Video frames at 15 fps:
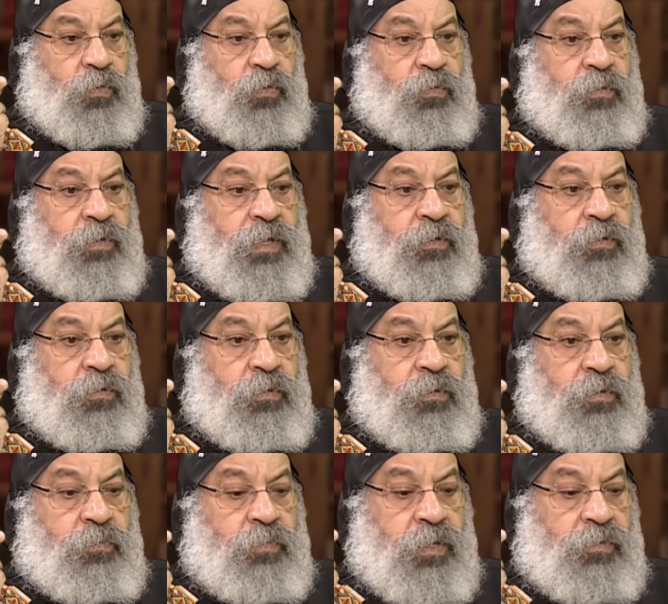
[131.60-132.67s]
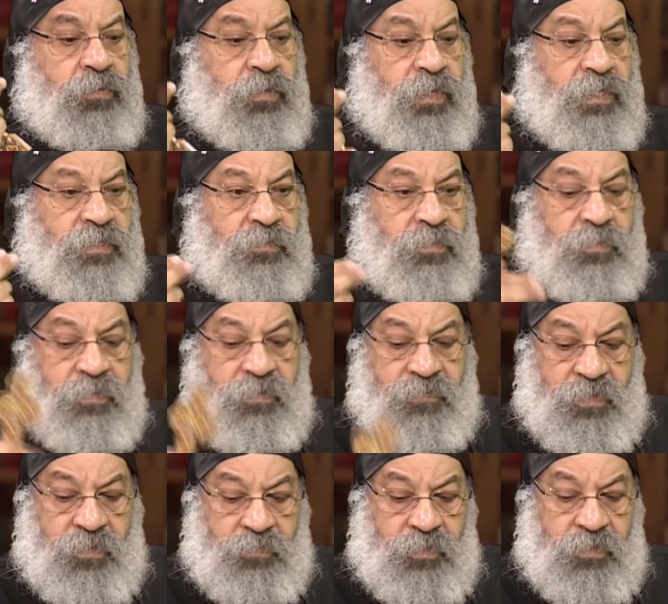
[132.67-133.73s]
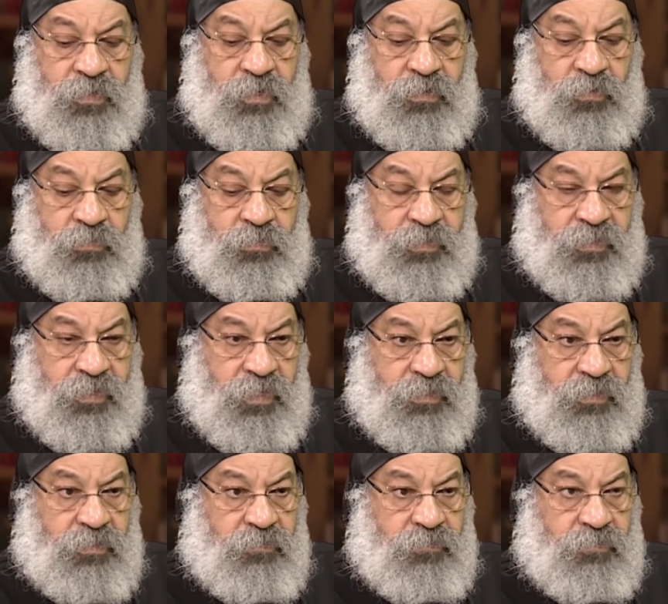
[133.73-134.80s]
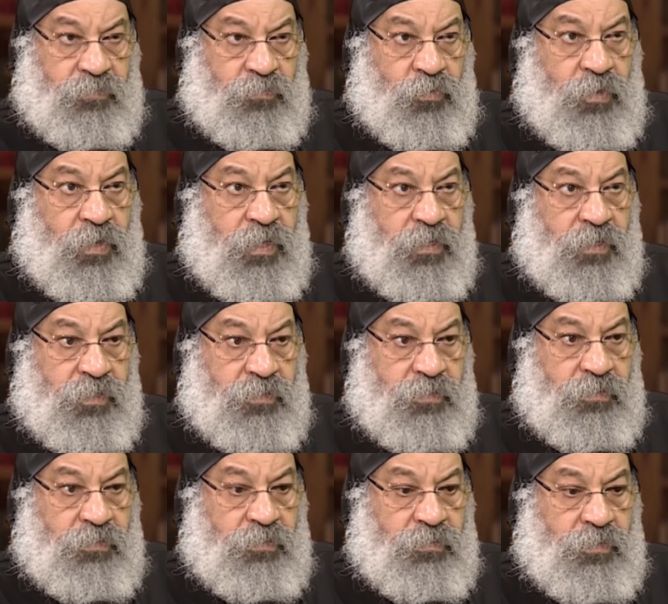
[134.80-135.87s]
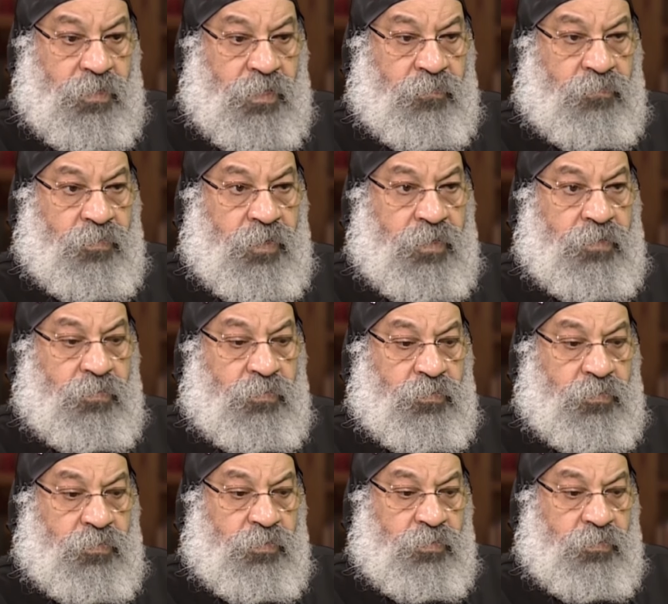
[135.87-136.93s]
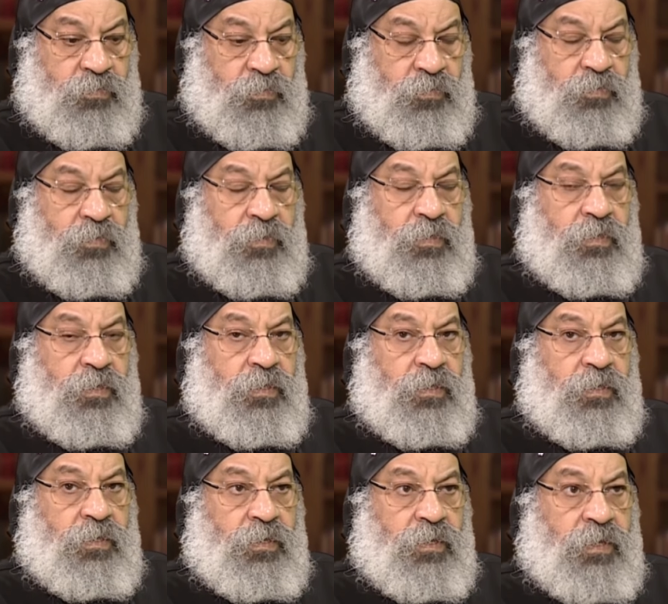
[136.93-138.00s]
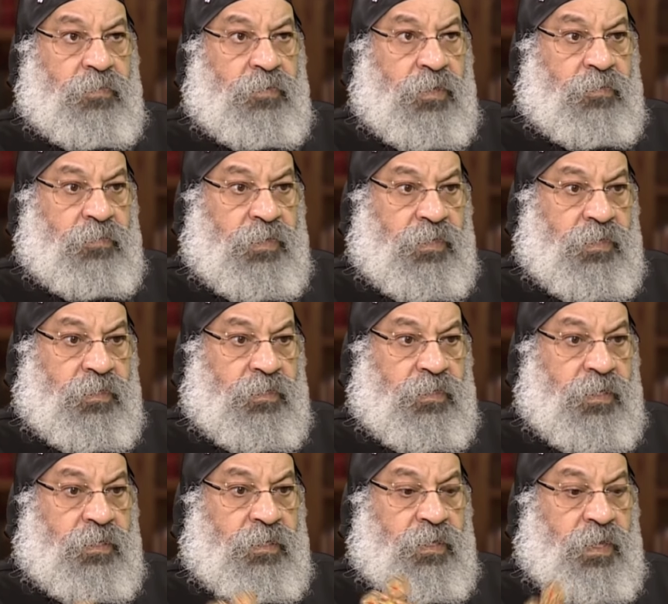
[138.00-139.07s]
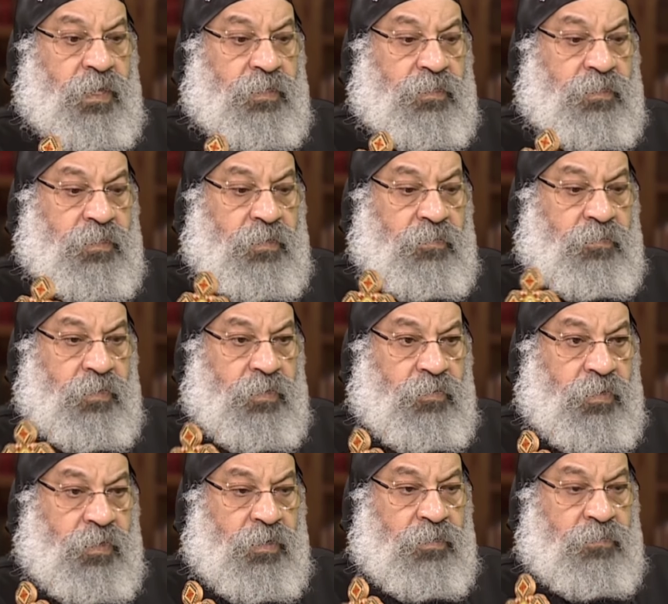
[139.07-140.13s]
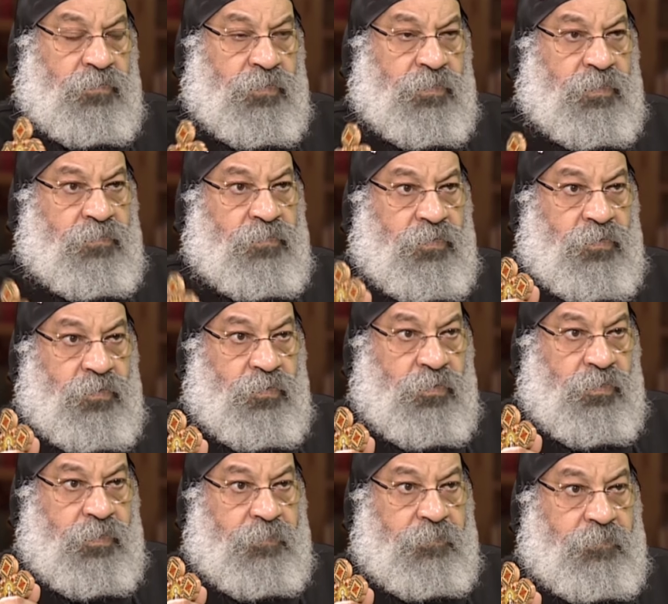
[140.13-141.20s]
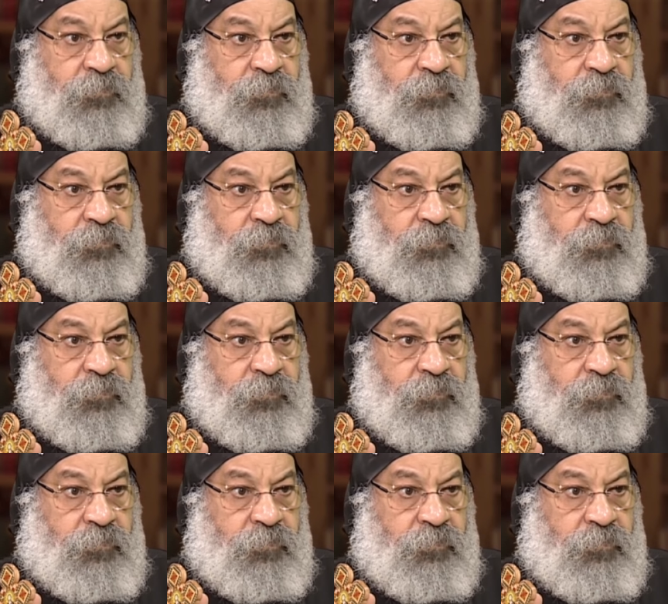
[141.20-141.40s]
وبرضه لازم نبقى فاهمين انه متكتف مقيد هيفك من قيوده قبل المجيء التاني حسب ما ورد في سفر الرؤيا